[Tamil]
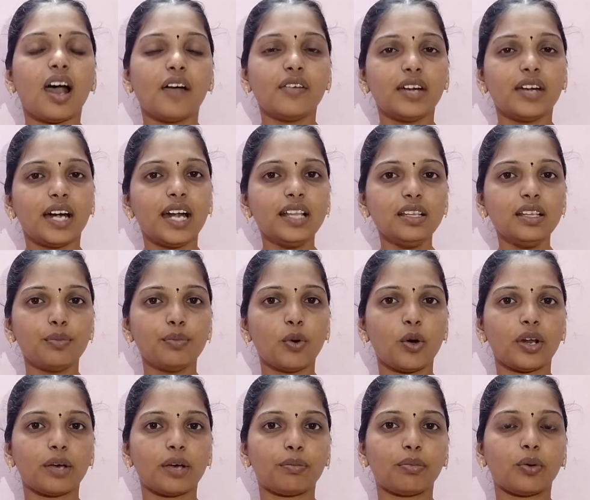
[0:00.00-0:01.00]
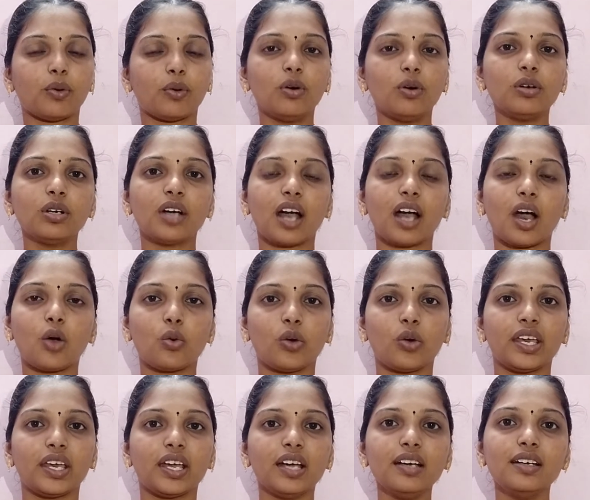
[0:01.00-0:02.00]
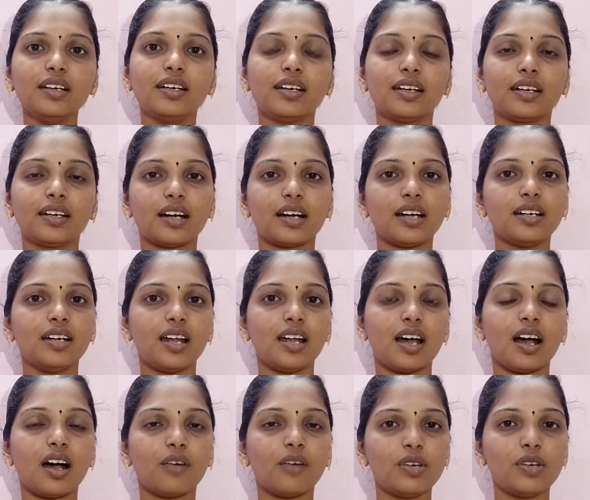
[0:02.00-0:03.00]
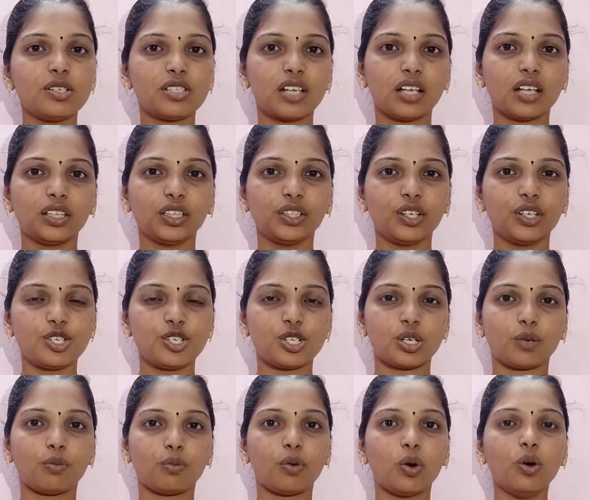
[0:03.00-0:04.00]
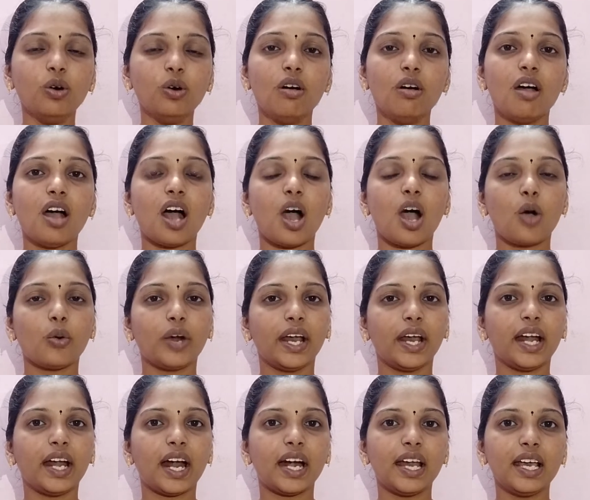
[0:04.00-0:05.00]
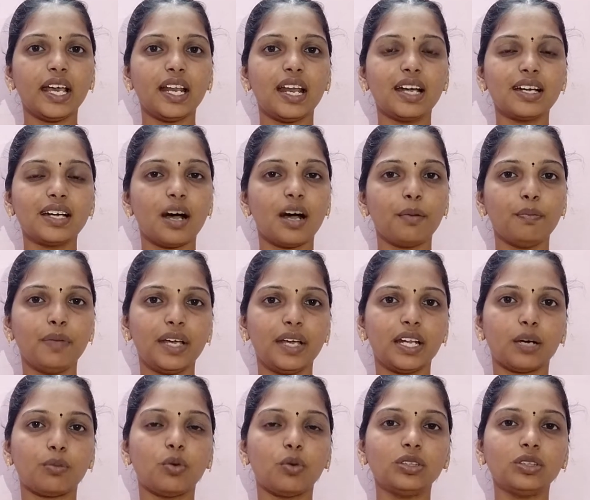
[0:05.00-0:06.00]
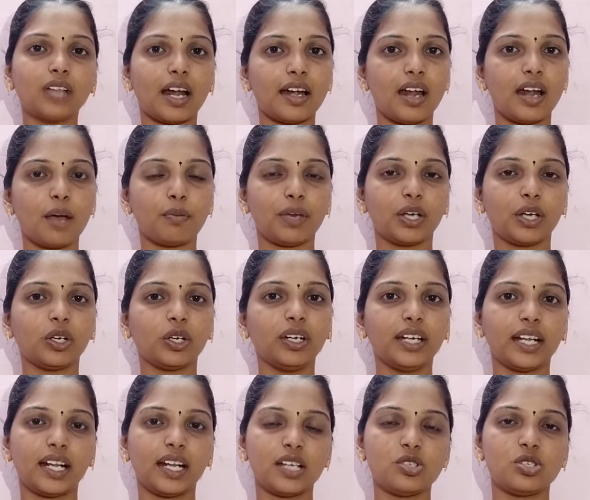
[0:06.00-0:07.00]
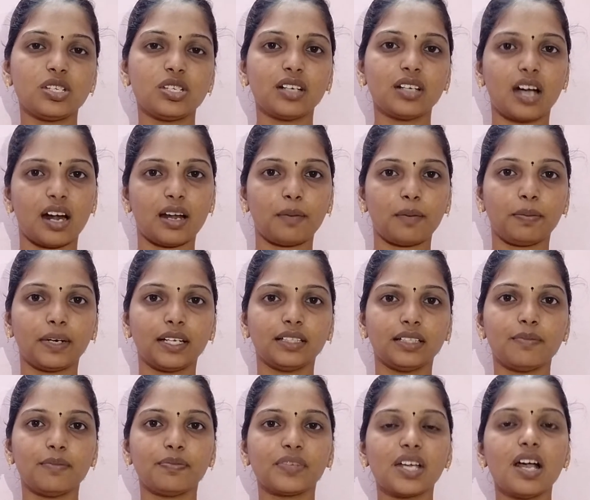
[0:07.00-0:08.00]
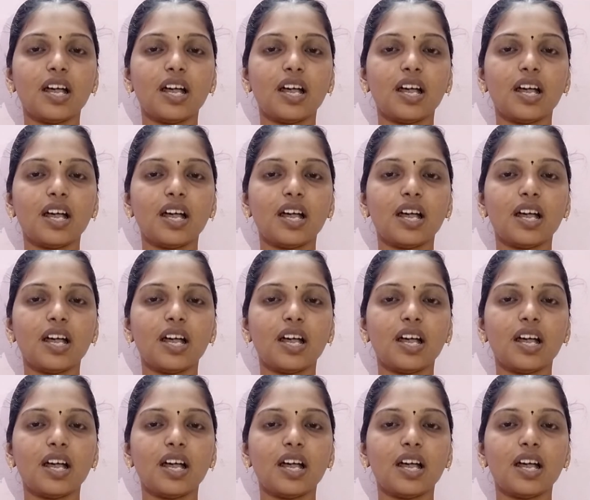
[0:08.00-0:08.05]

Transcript: அவன் நடந்து போகிறப்போ அவனுடைய கண்ணில் அவ்வளோ சந்தோஷமோ அவனுடைய நடையில் கம்பீரமும் தன்னம்பிக்கையும் நிறைஞ்சி காணப்படுது